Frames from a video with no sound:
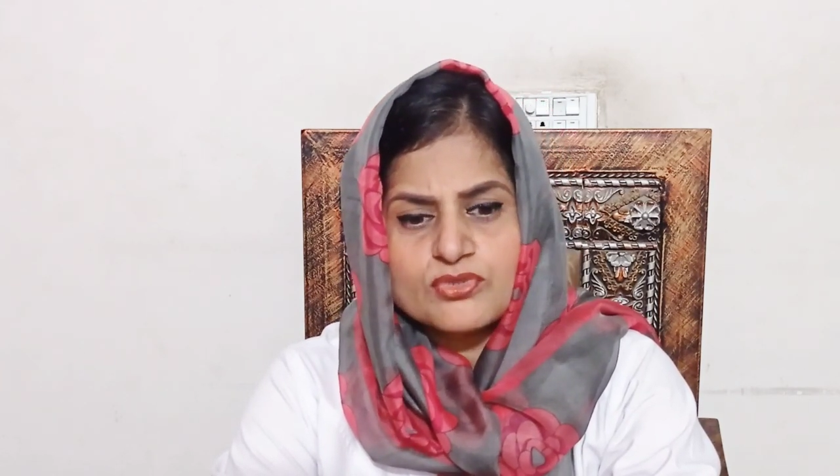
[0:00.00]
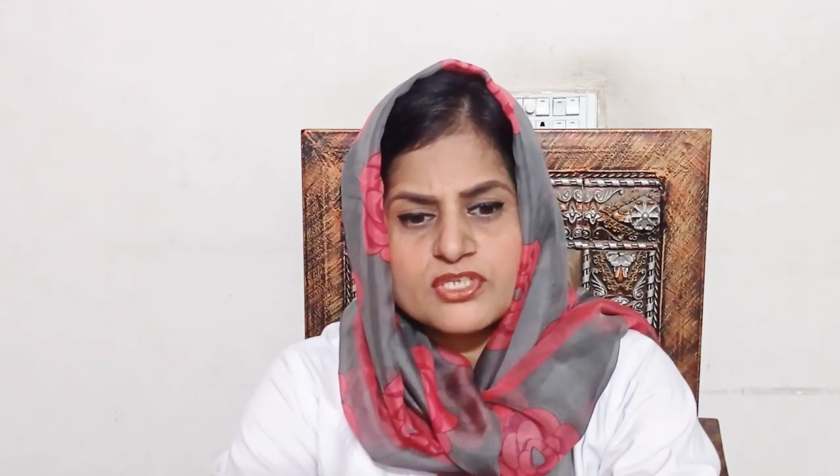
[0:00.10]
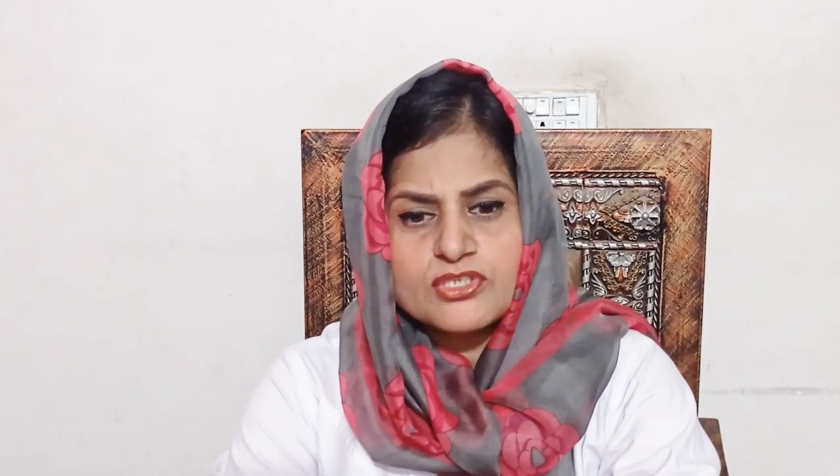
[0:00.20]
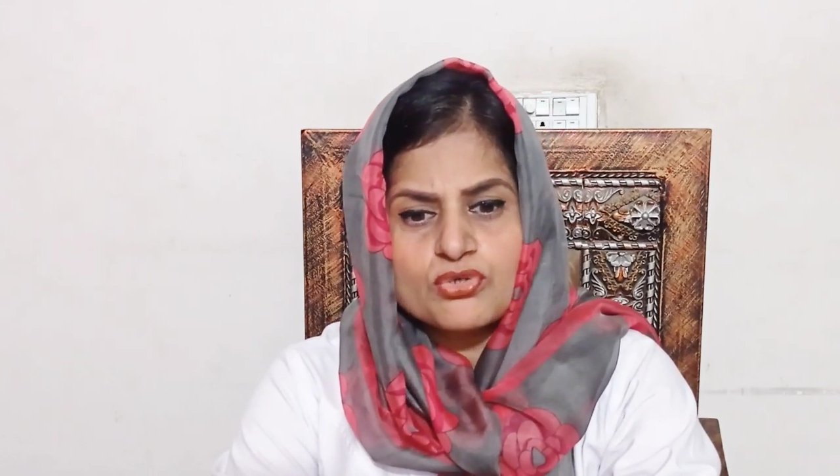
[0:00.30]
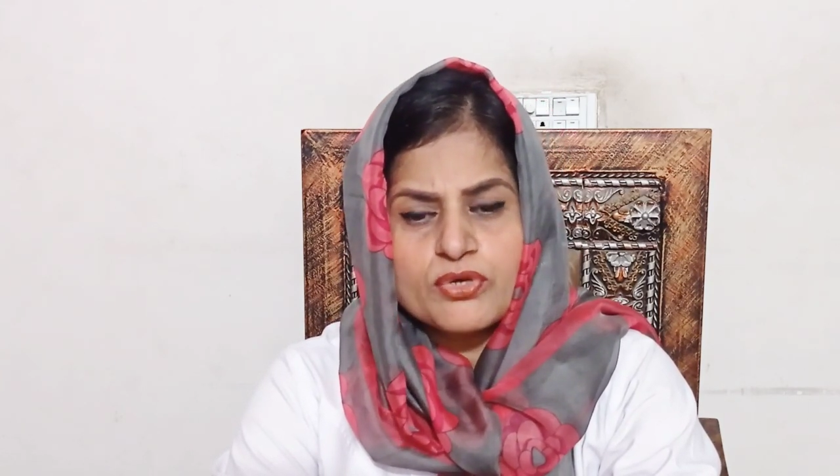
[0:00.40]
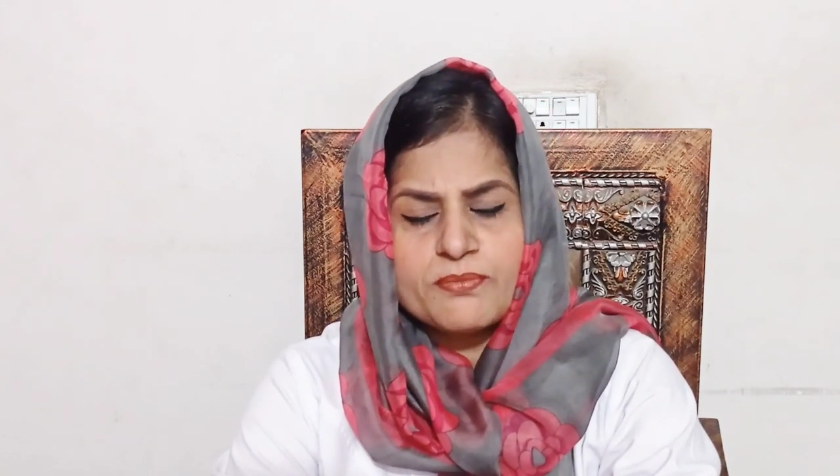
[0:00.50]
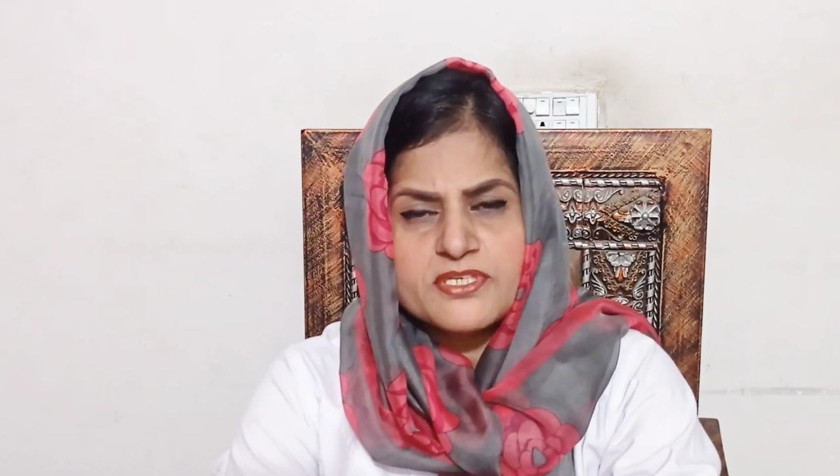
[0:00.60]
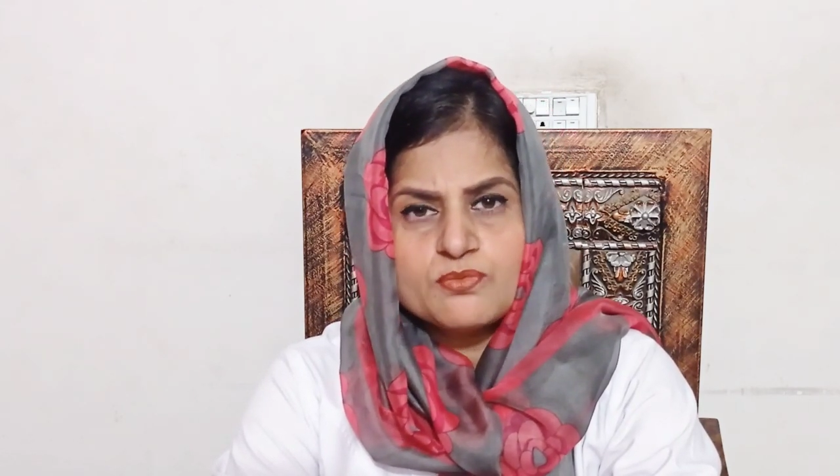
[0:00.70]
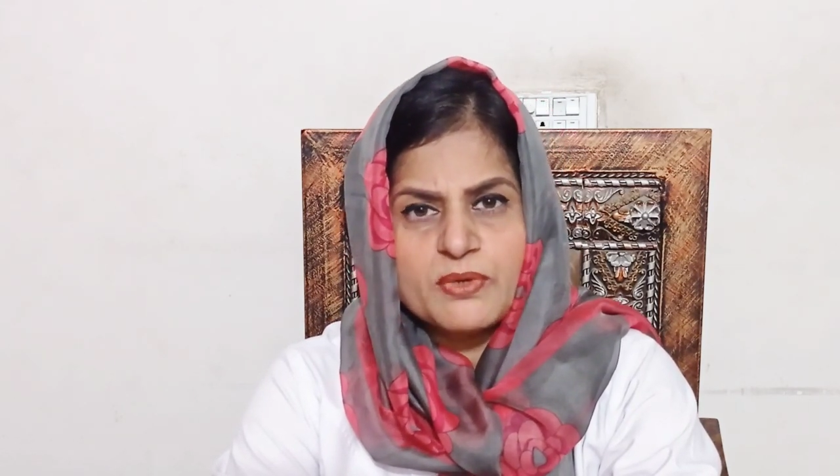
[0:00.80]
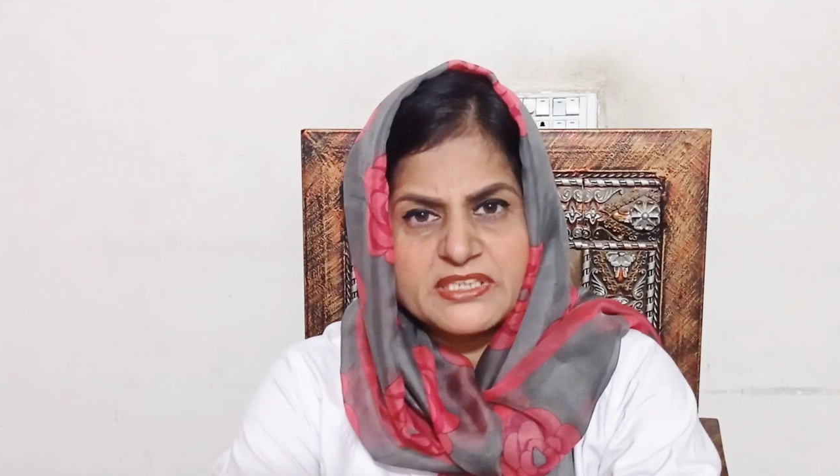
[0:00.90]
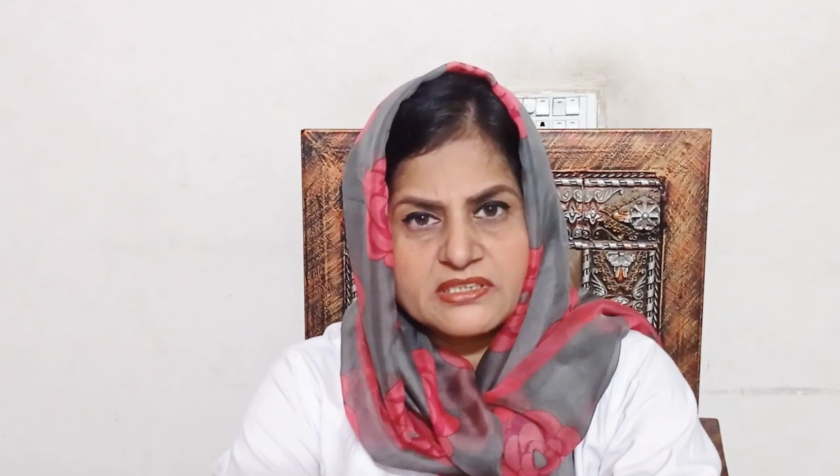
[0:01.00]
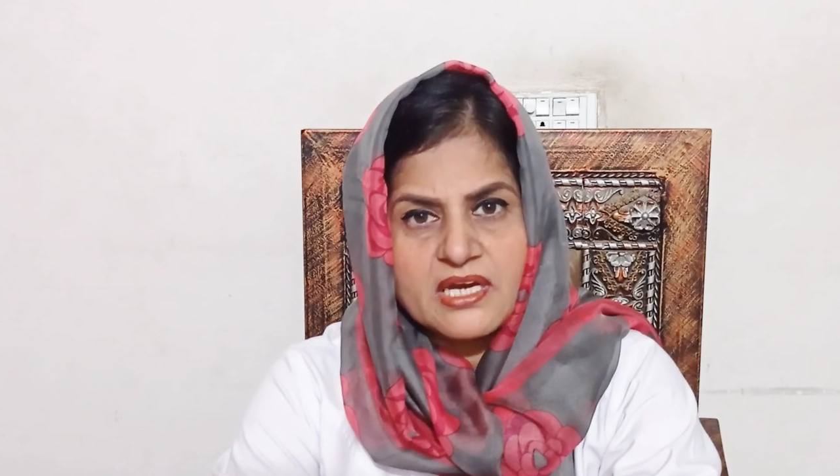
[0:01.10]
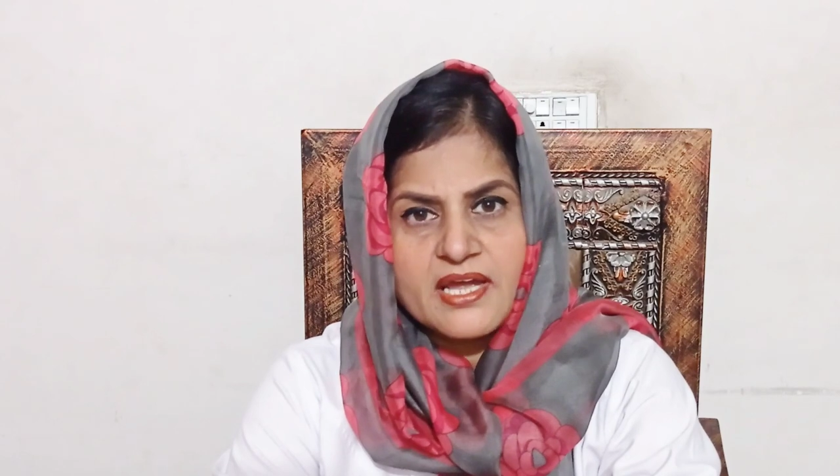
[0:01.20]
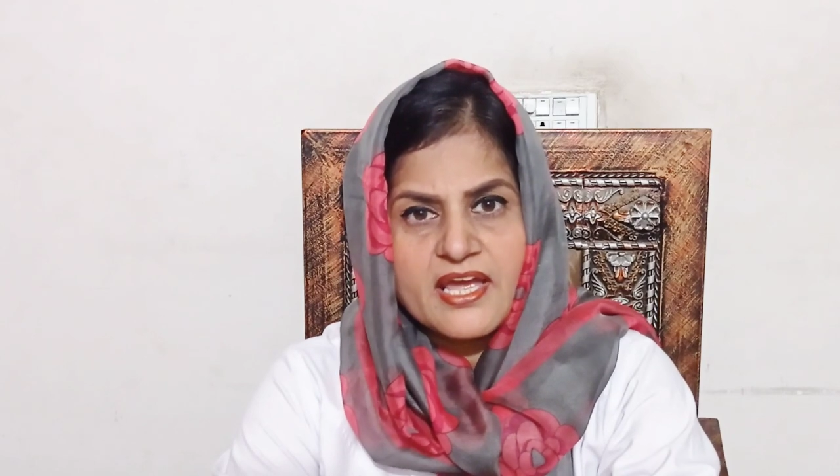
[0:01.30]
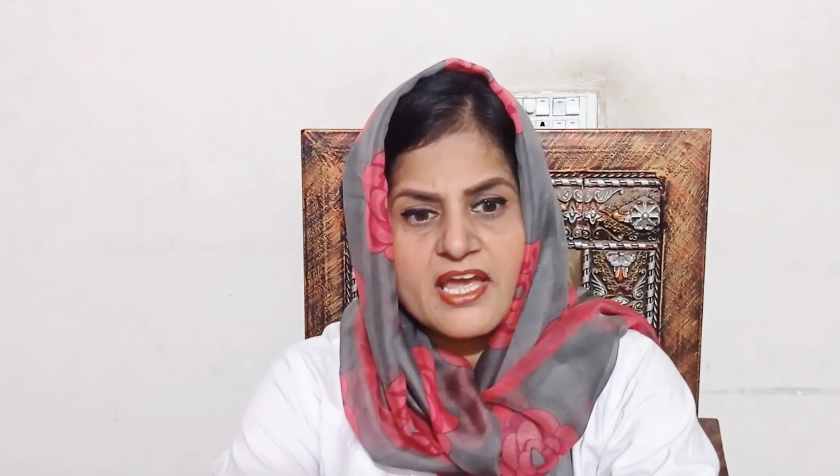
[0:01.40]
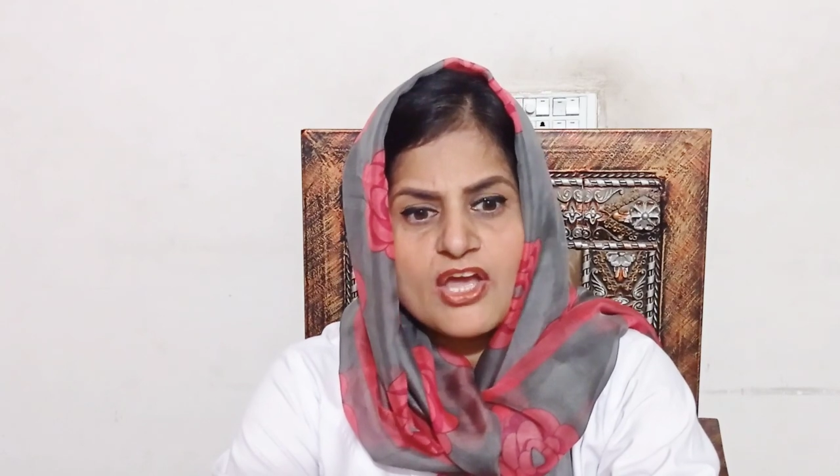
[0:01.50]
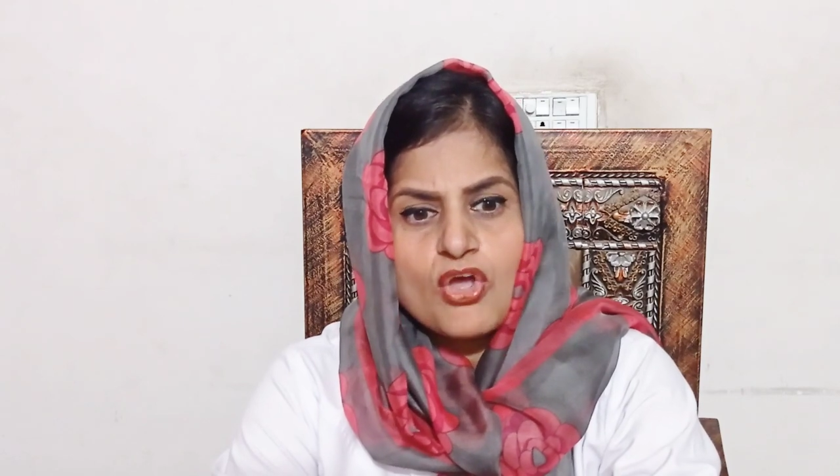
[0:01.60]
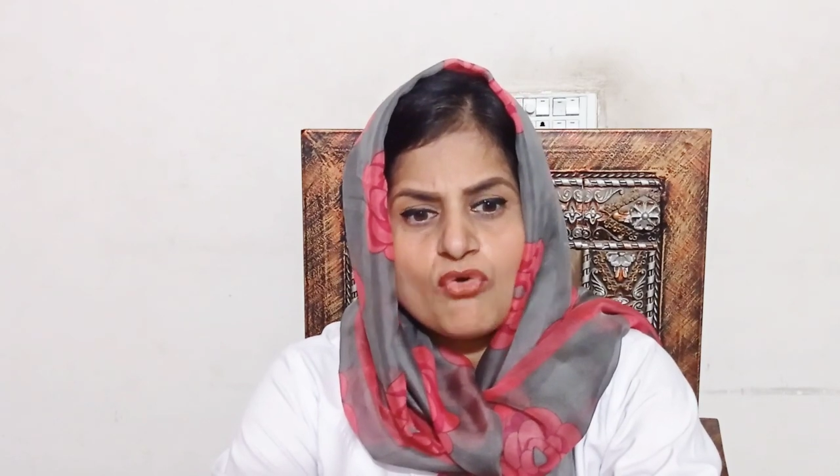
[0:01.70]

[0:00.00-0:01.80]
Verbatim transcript: उसका जो इमेज बनता है